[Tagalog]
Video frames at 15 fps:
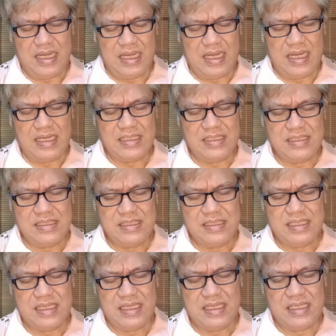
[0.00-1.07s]
Ang
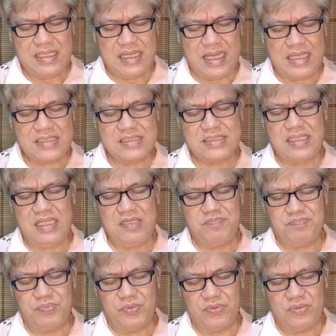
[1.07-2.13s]
estate
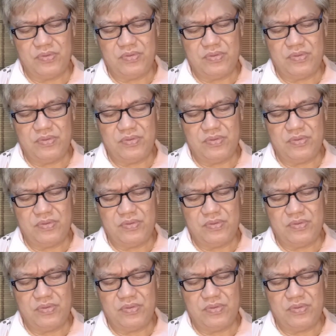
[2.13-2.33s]
po